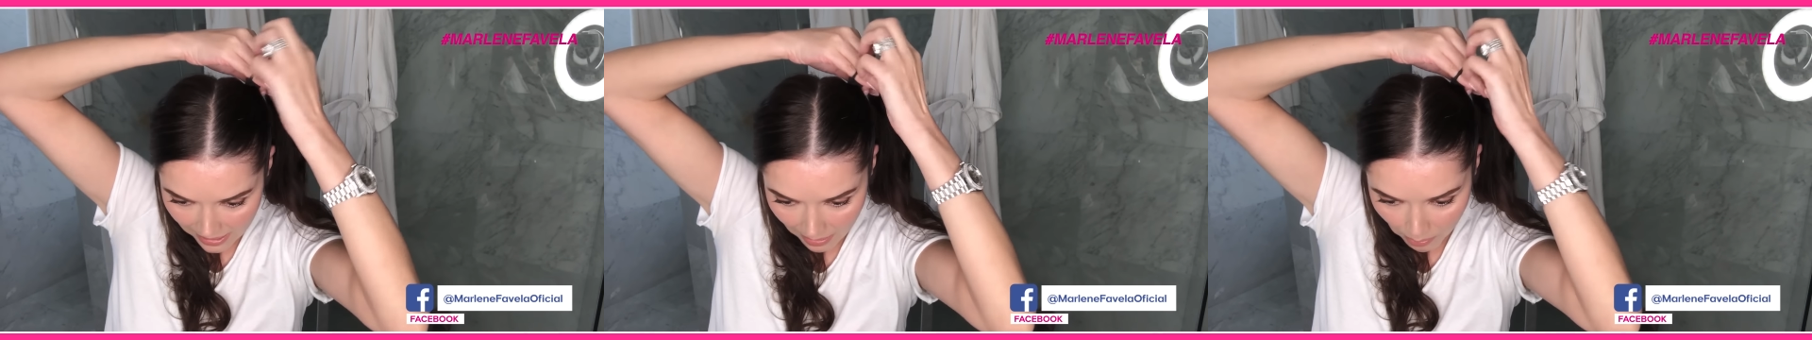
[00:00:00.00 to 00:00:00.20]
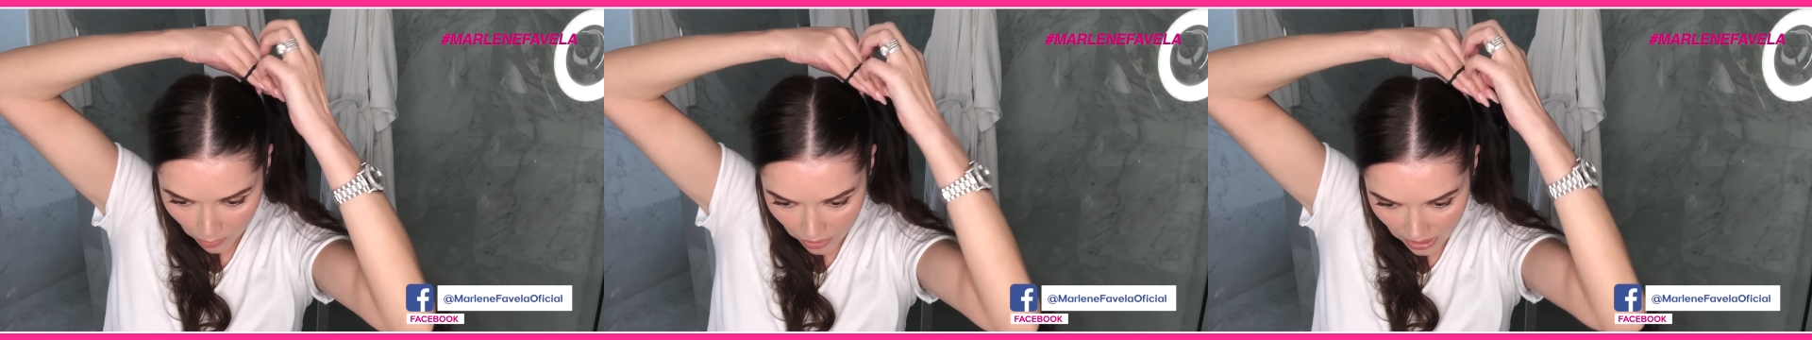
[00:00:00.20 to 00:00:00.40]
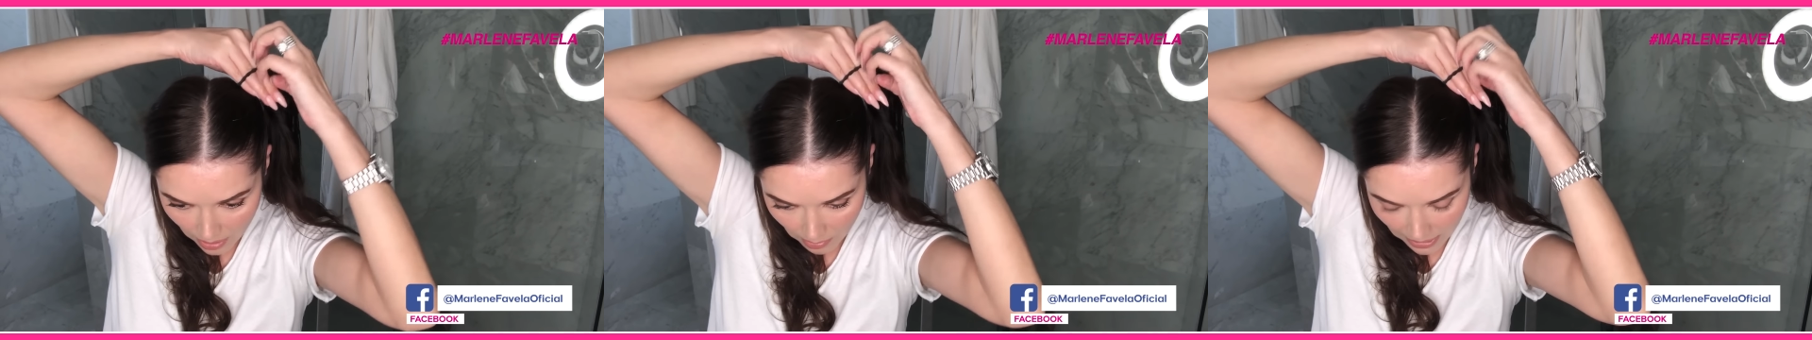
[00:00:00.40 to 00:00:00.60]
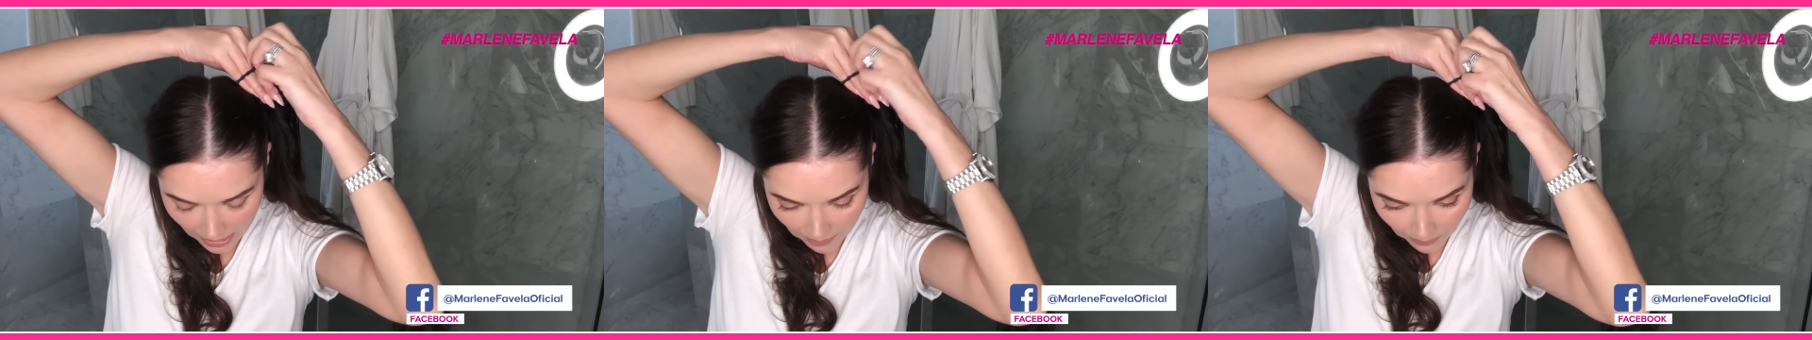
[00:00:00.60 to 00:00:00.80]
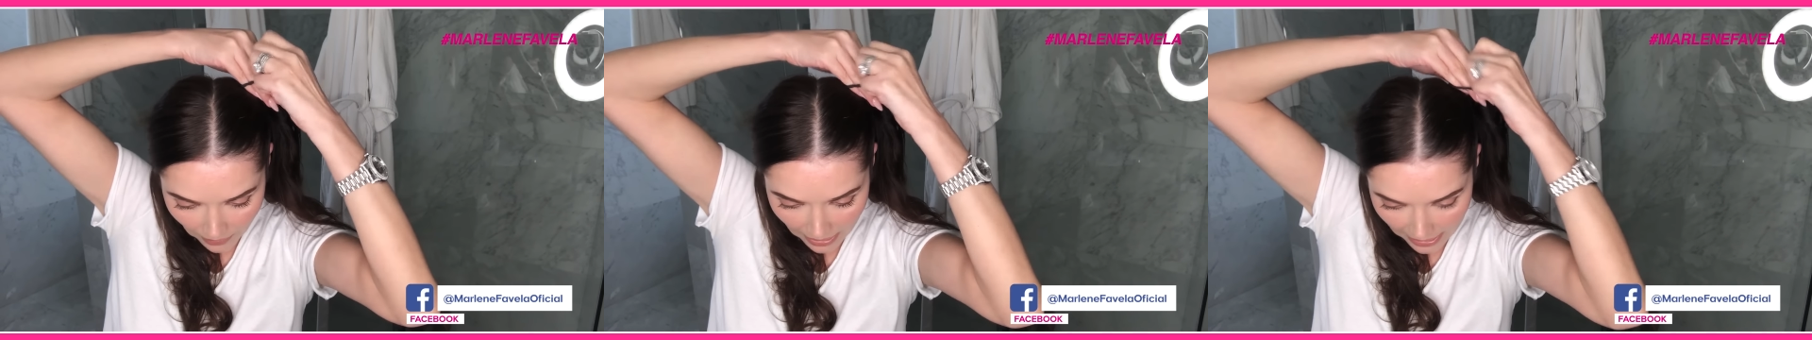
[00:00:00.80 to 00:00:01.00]
alta
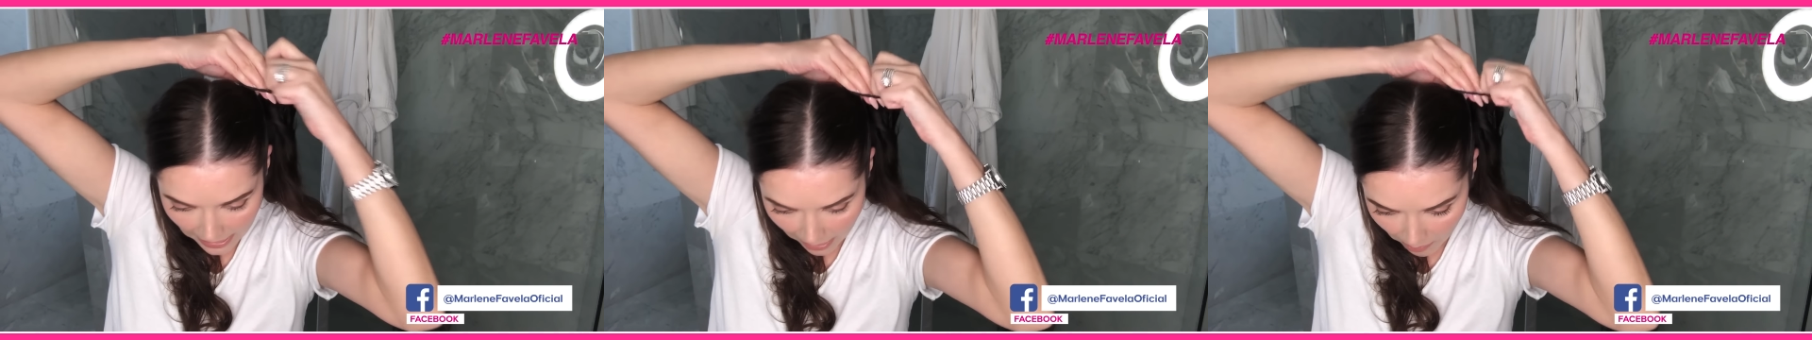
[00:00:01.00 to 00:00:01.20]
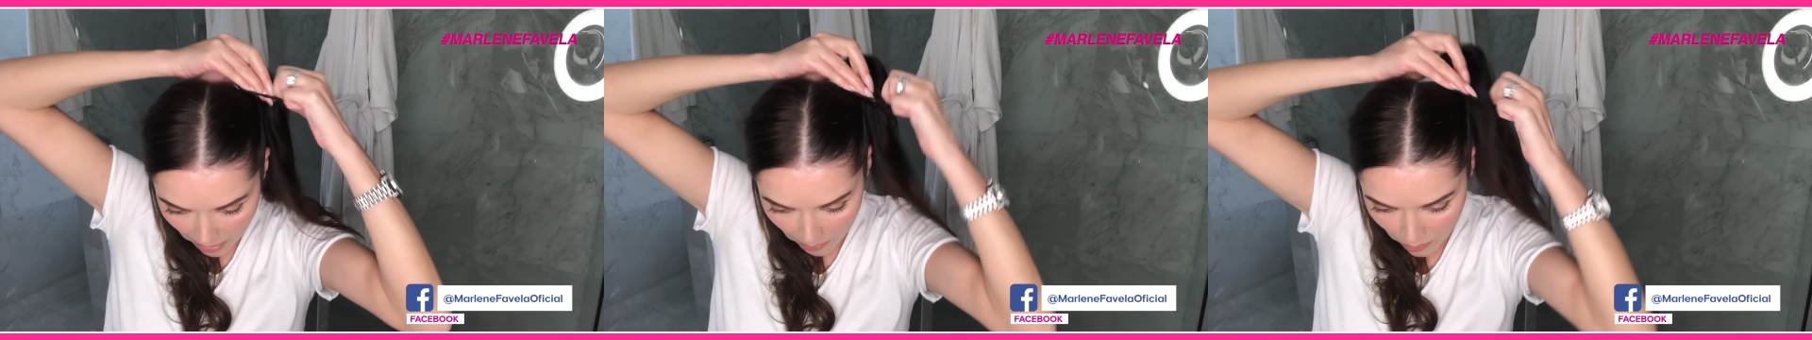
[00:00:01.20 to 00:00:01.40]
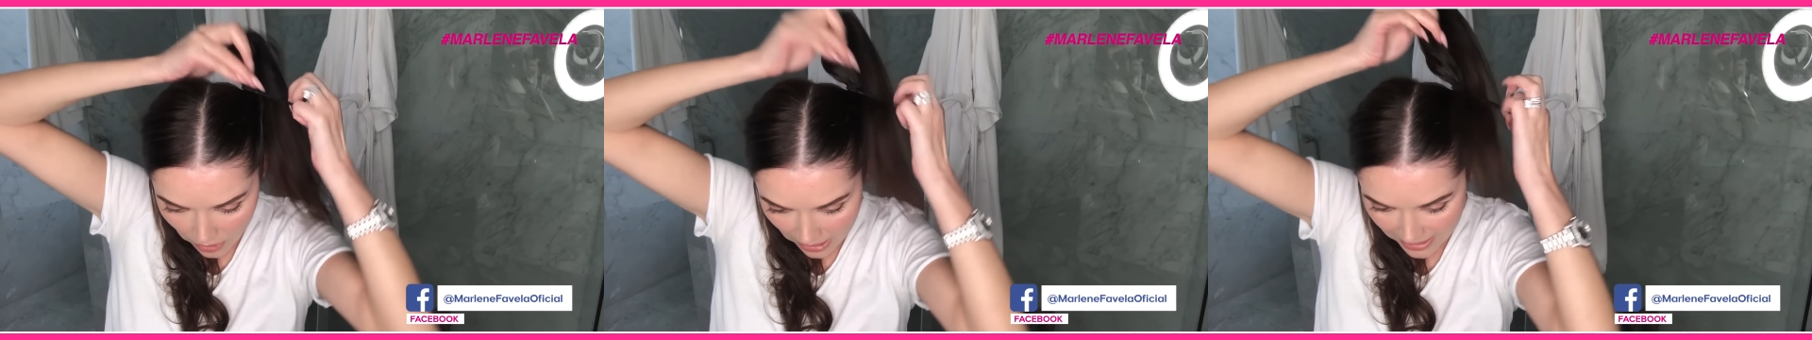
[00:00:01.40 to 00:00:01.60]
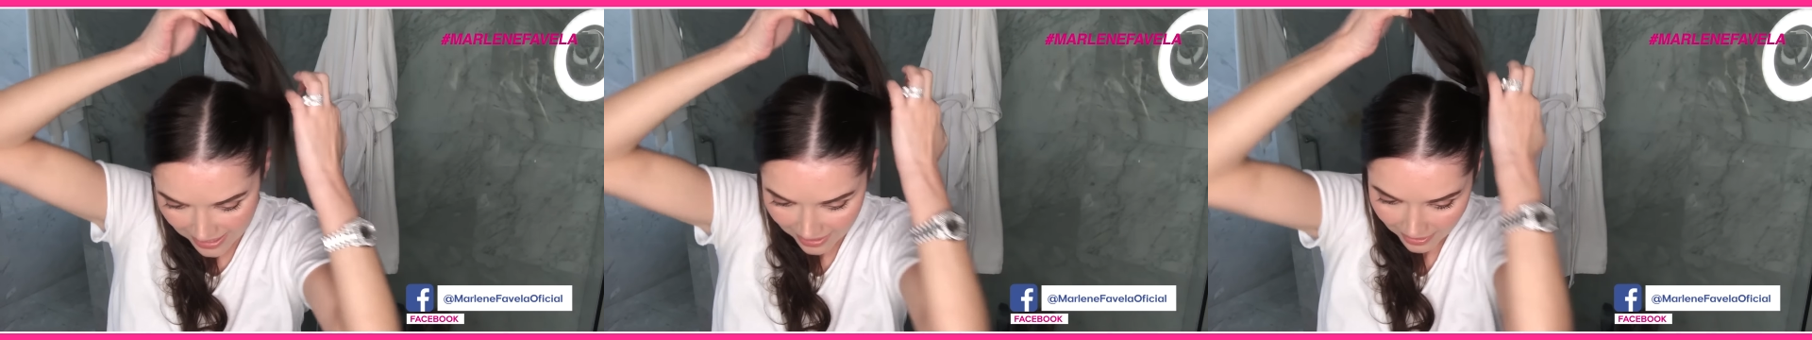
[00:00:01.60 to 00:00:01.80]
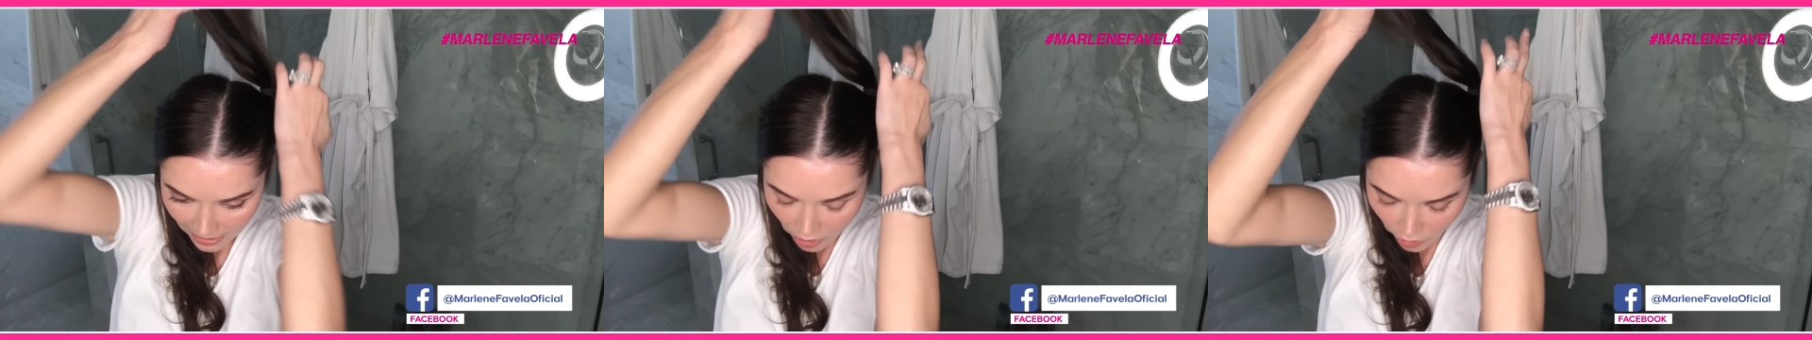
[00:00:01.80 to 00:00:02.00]
posible y la vamos a hacer